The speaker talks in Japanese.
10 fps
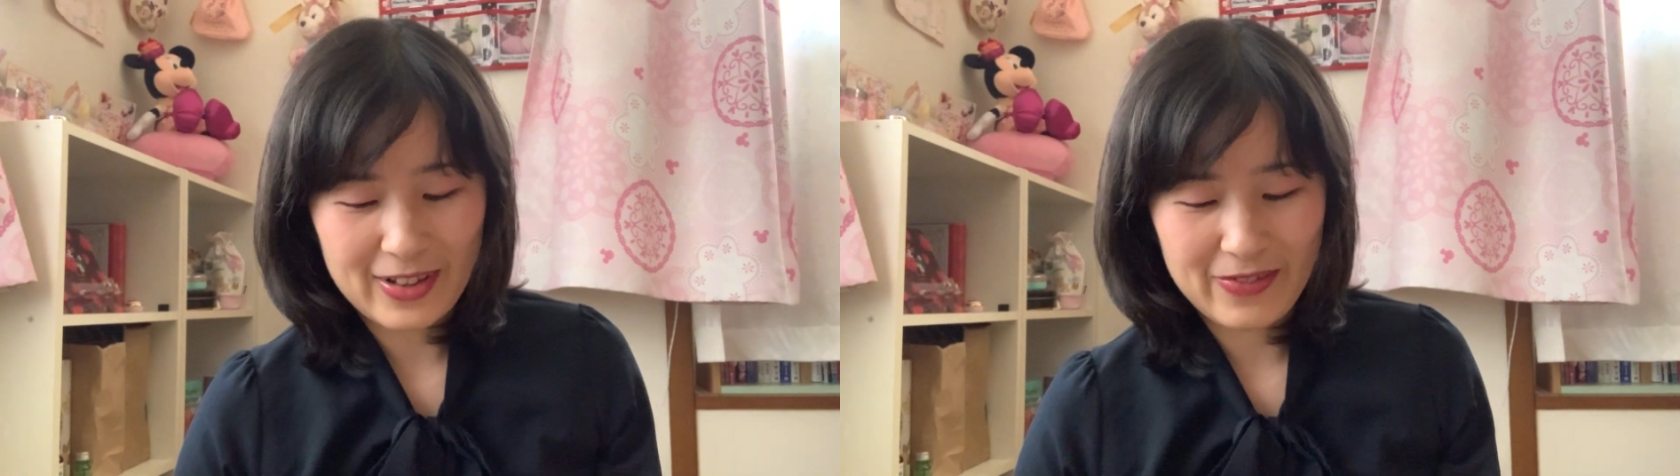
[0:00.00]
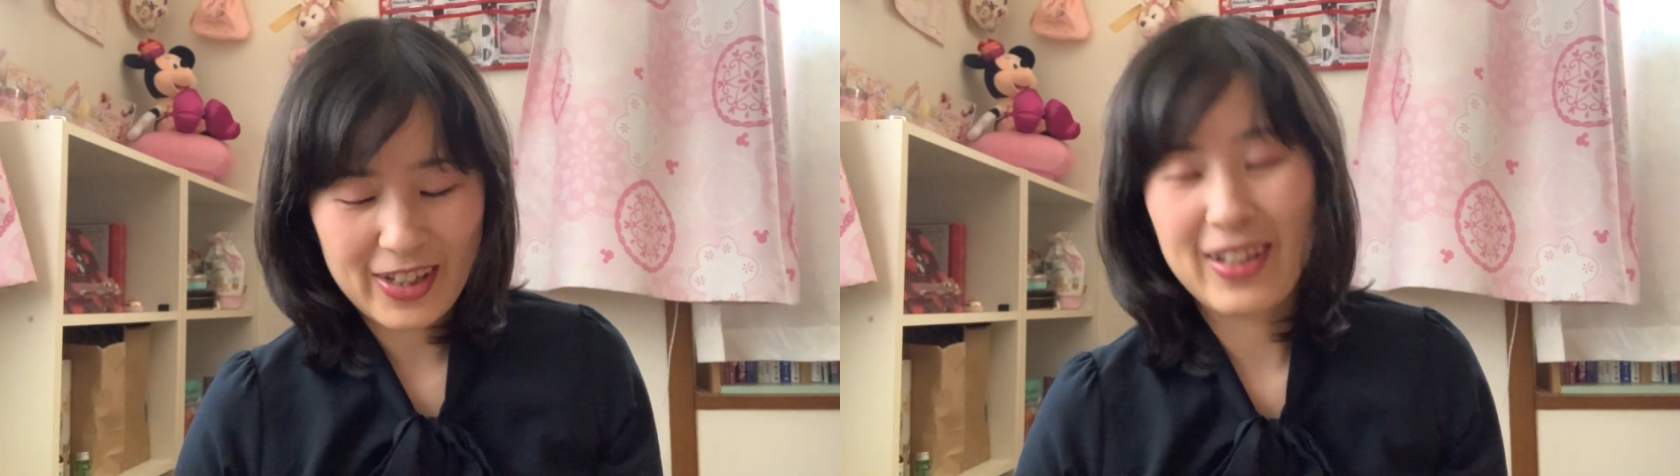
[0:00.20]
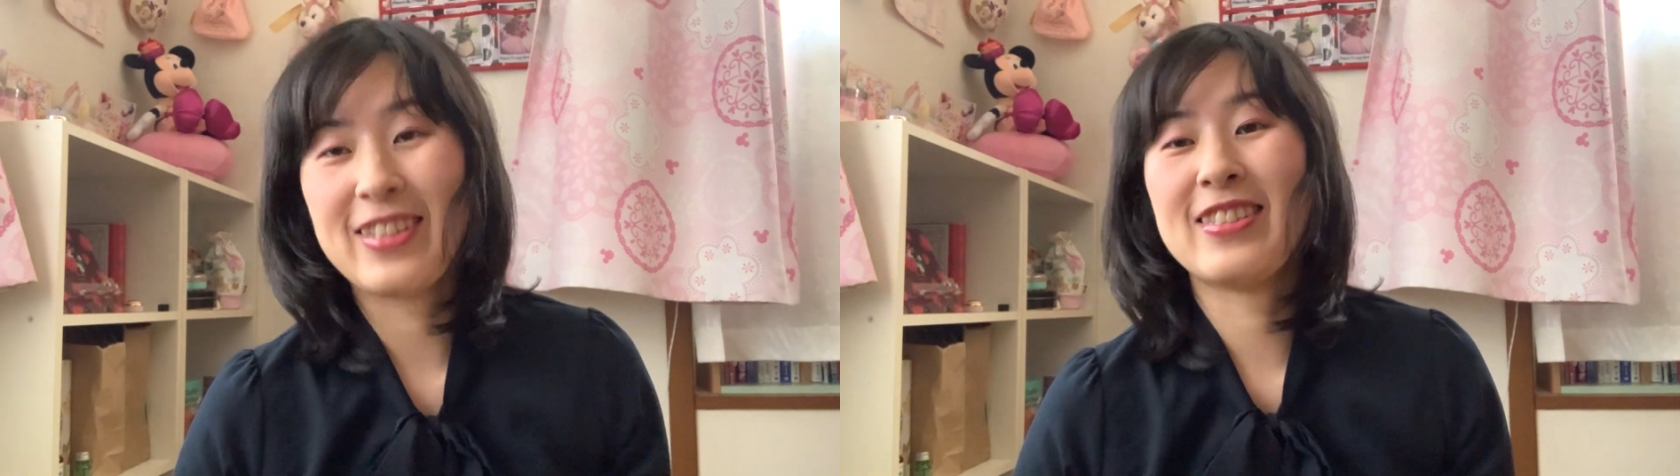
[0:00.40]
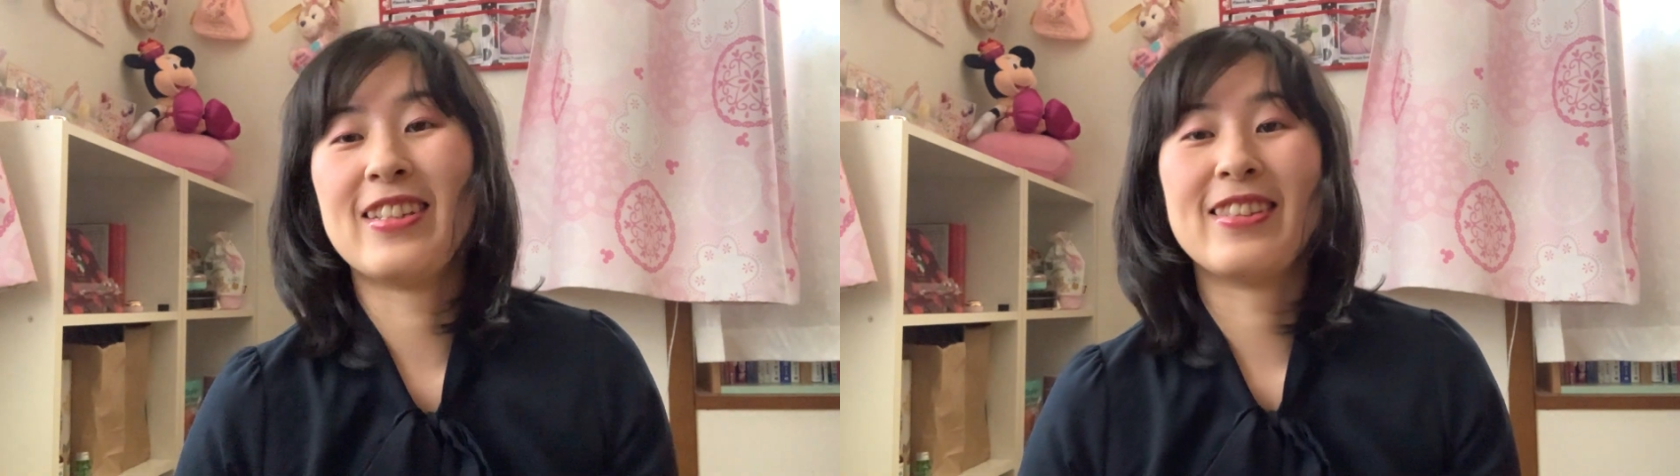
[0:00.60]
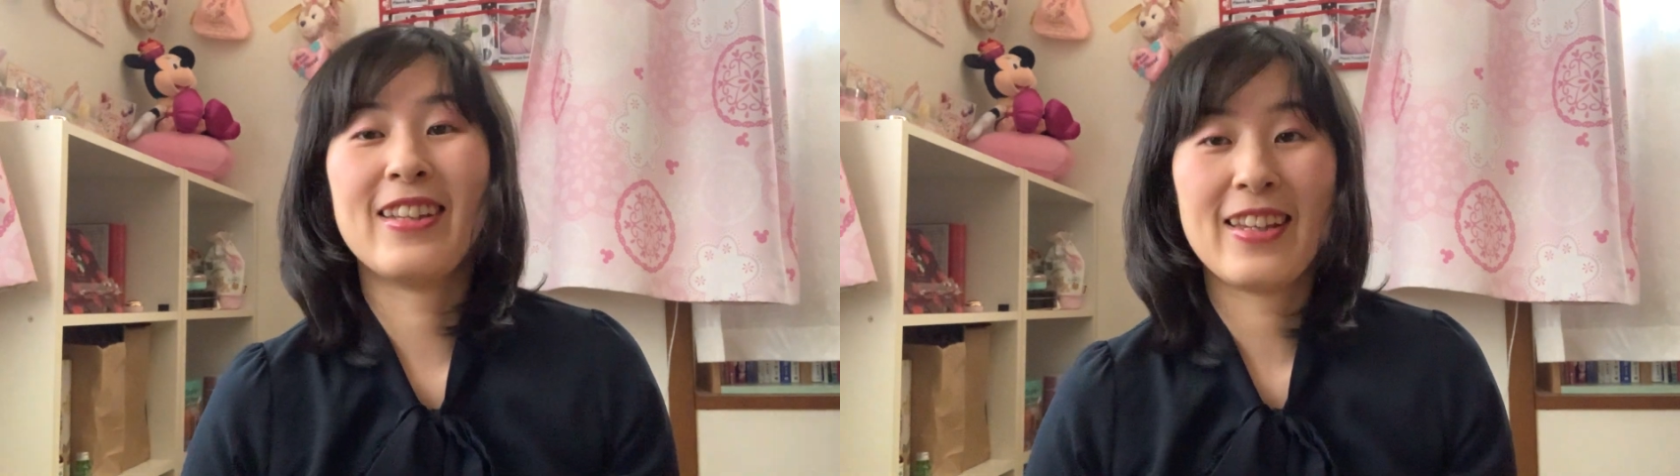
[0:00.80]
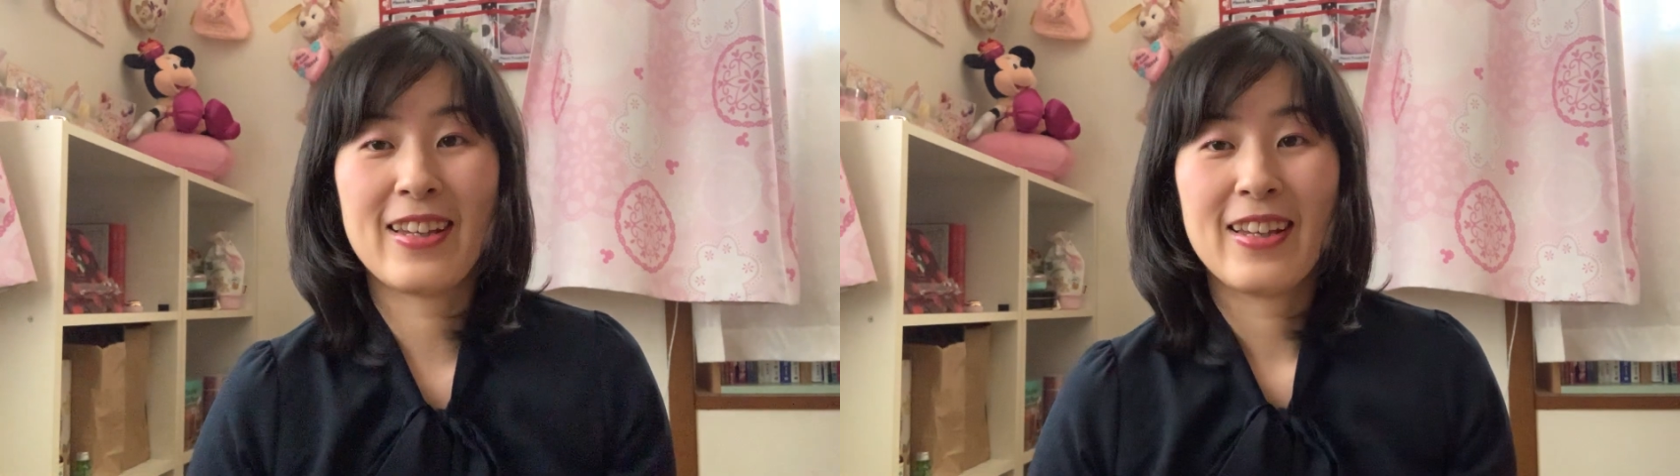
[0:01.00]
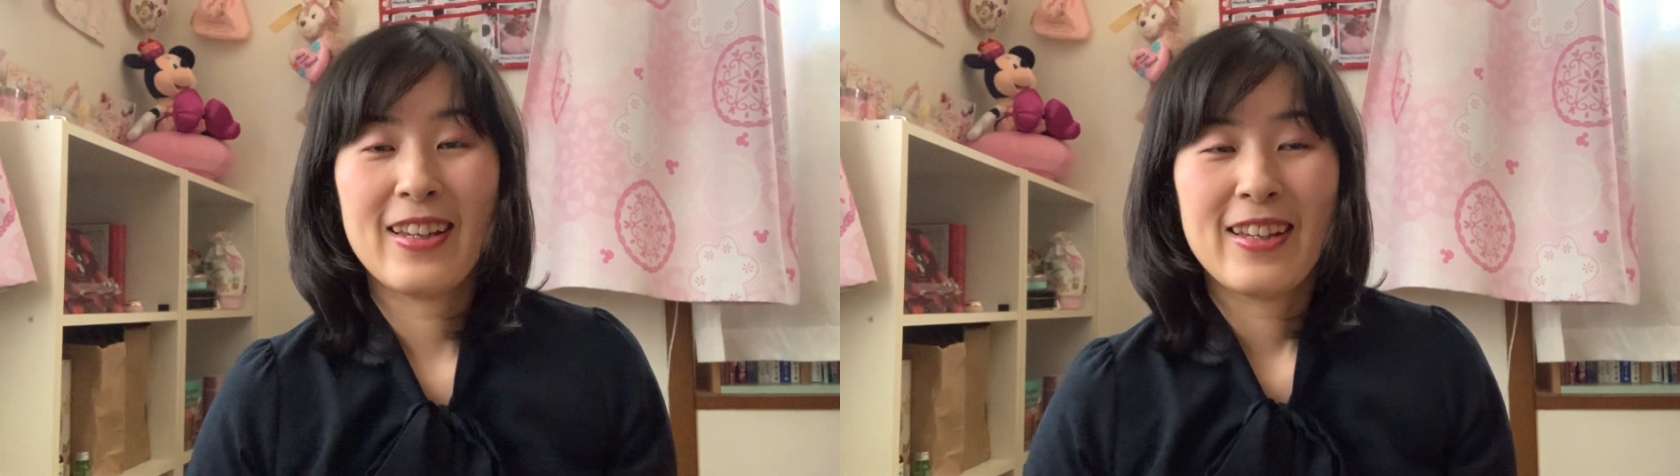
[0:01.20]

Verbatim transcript: か見返してて